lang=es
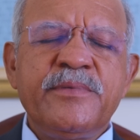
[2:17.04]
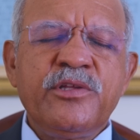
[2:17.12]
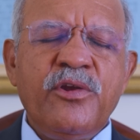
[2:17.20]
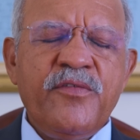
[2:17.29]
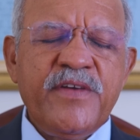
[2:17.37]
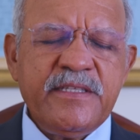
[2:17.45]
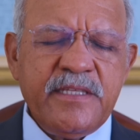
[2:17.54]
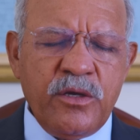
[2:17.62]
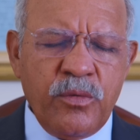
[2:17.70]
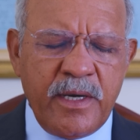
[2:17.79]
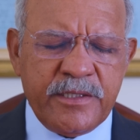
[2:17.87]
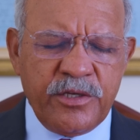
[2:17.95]
capítulo
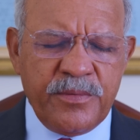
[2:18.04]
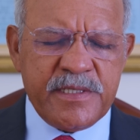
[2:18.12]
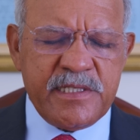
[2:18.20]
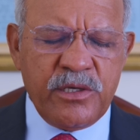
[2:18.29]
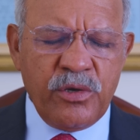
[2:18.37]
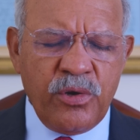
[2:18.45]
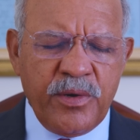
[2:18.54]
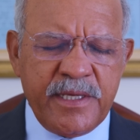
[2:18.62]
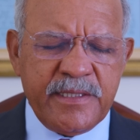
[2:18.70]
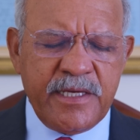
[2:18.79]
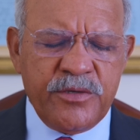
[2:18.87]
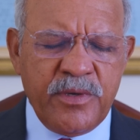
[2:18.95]
24, versículo
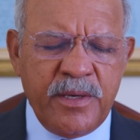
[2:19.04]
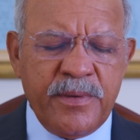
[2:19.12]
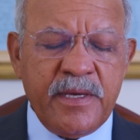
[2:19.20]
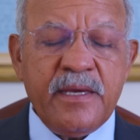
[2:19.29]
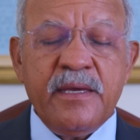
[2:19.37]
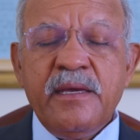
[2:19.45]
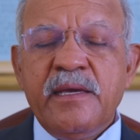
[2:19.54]
49,